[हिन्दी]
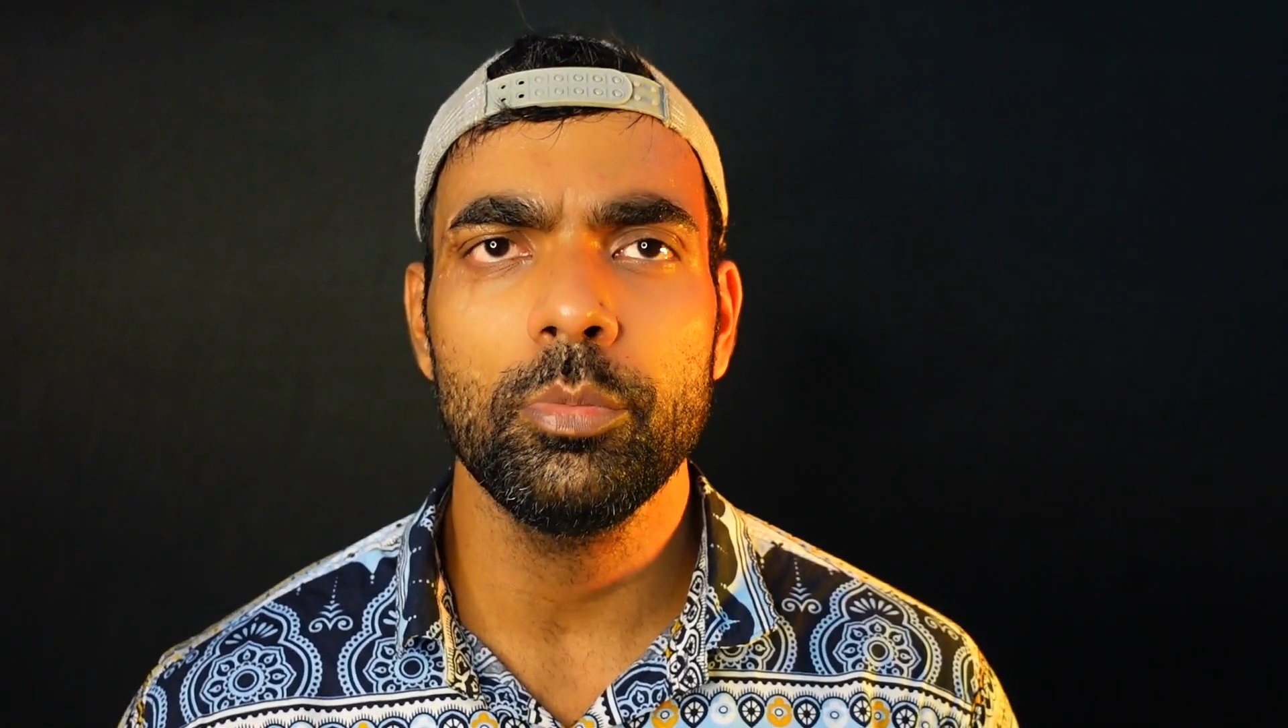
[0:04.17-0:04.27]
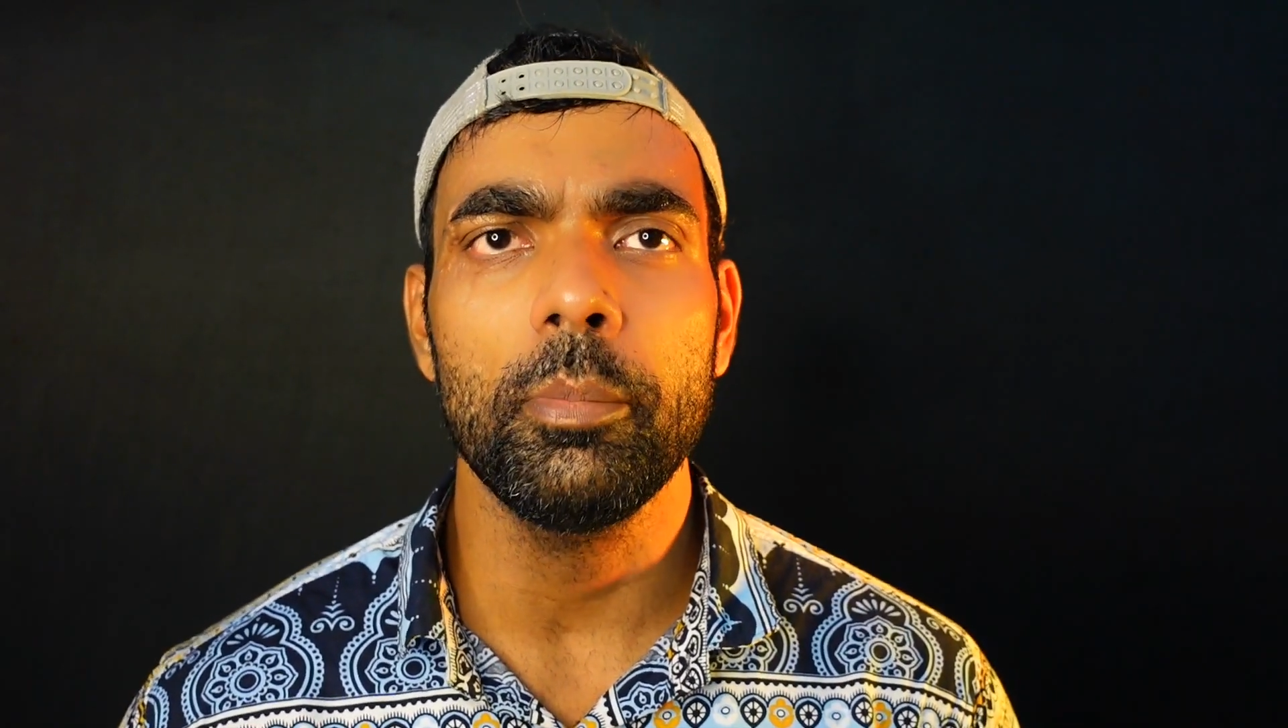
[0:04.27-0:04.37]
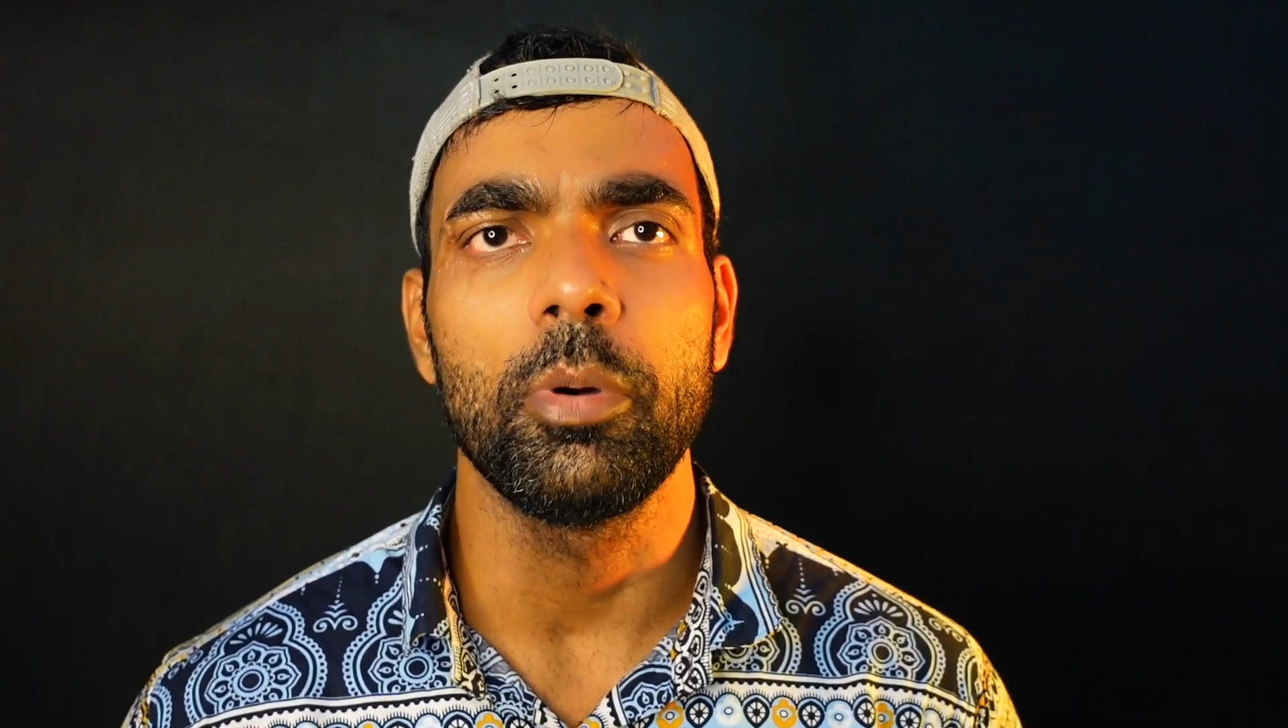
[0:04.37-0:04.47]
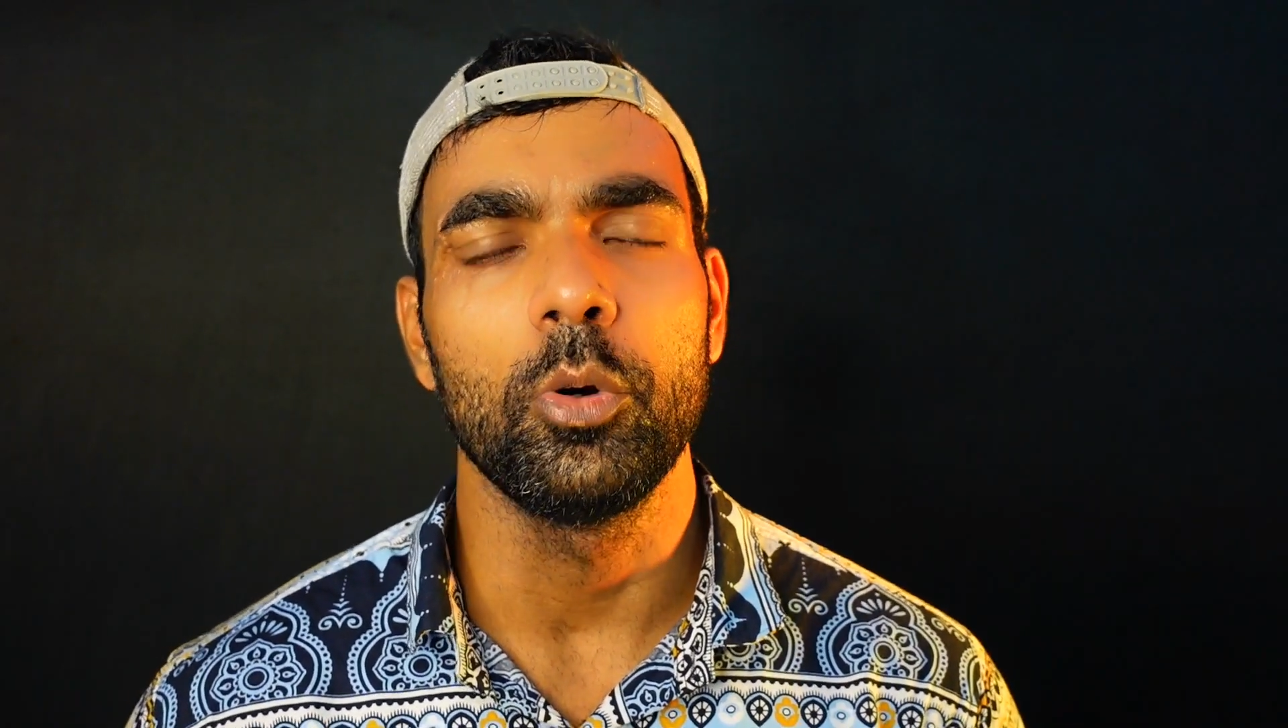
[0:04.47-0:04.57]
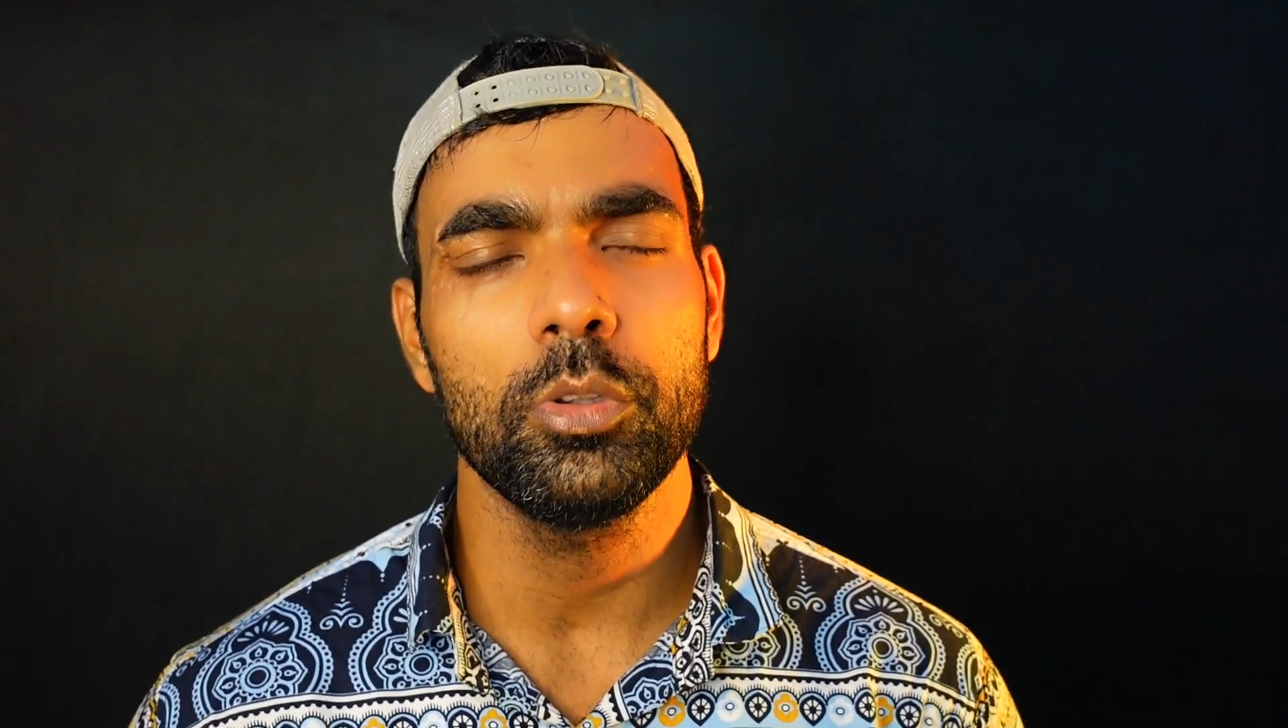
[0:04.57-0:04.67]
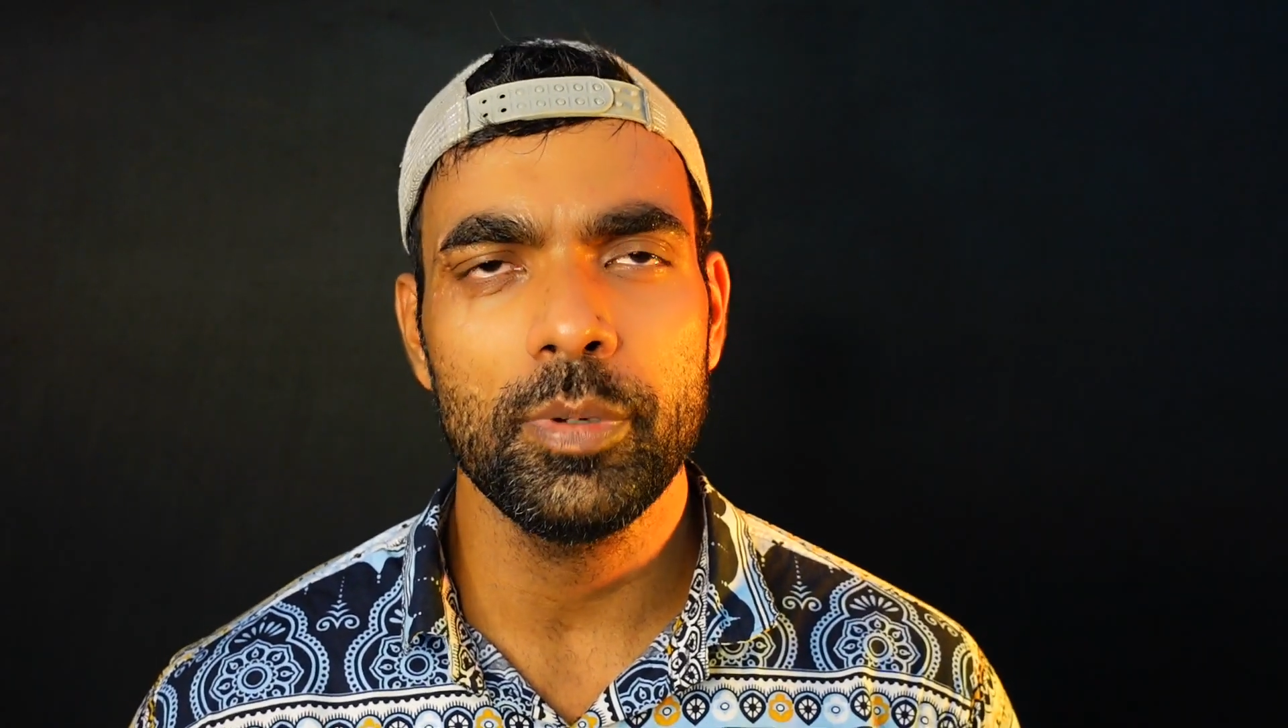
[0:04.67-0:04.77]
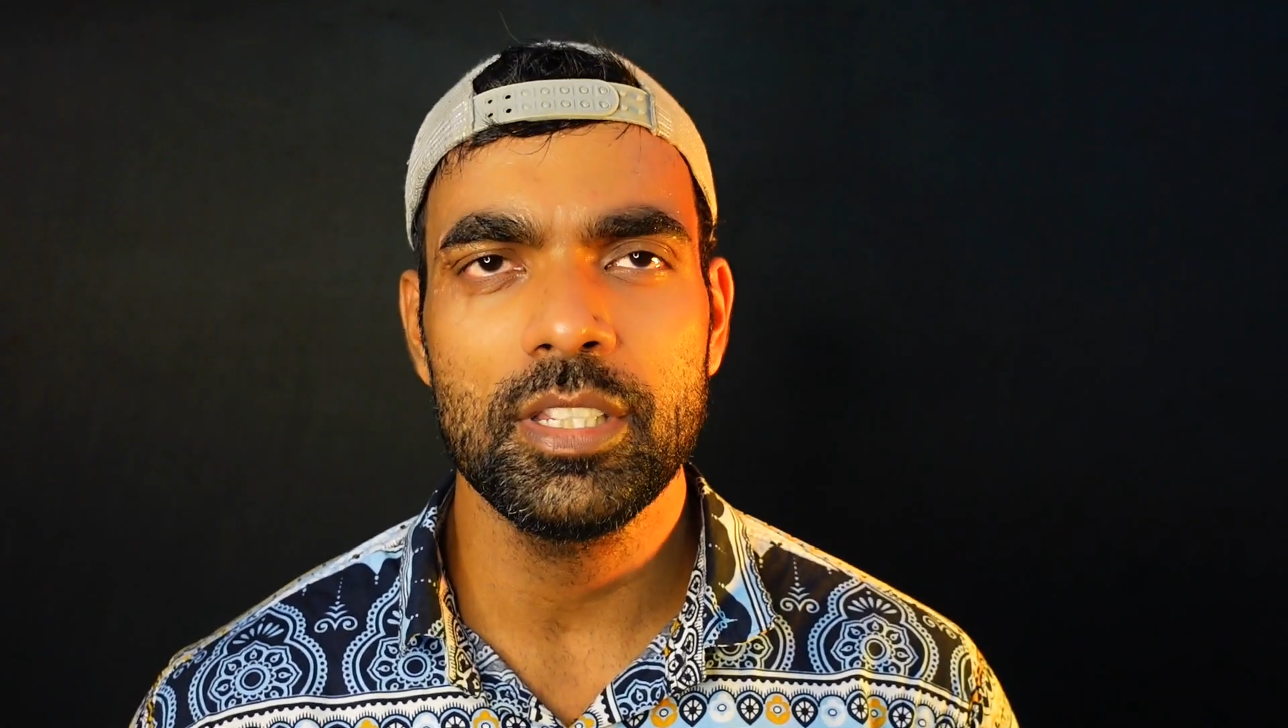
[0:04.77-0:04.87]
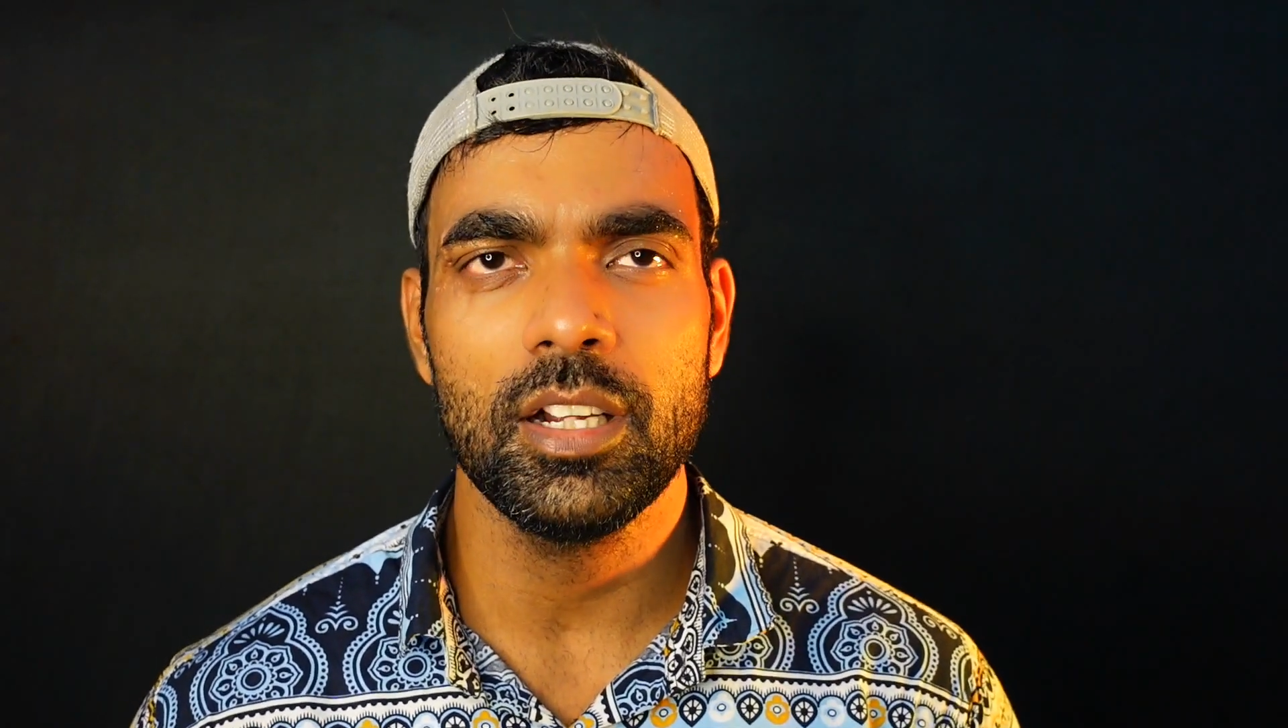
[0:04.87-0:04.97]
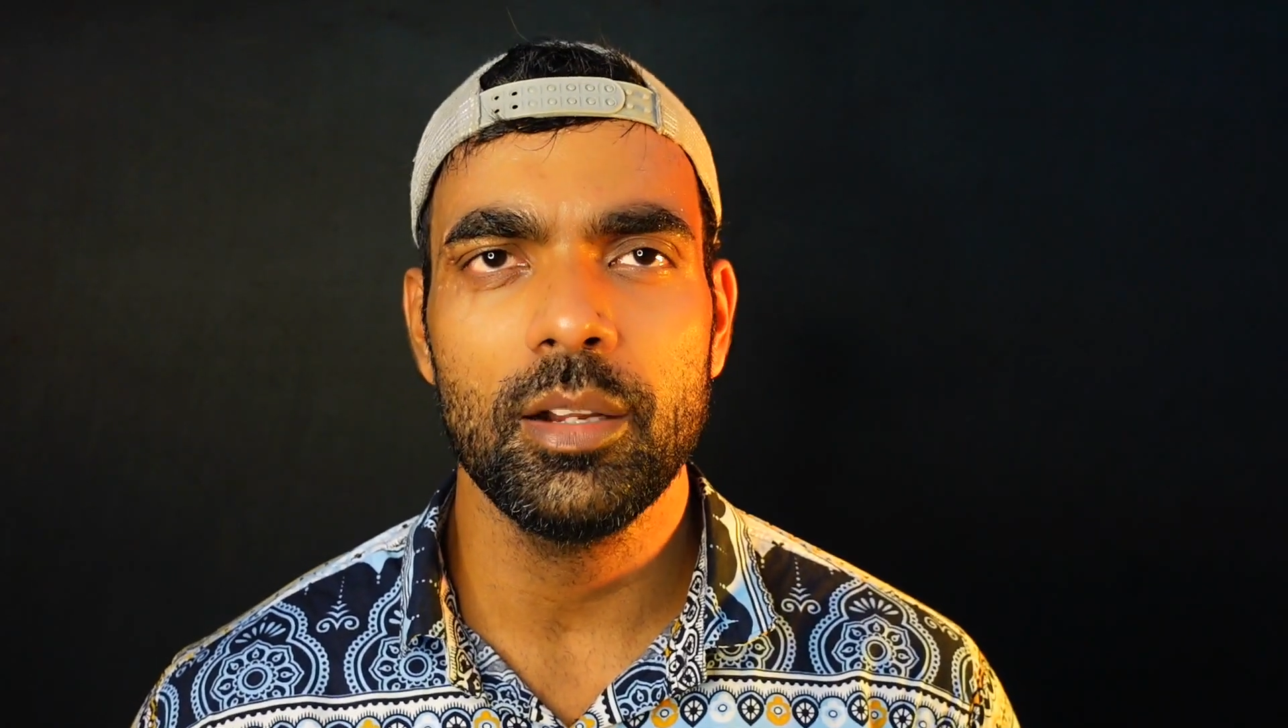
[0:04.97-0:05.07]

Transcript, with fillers: तुम्हें बहुत पैसा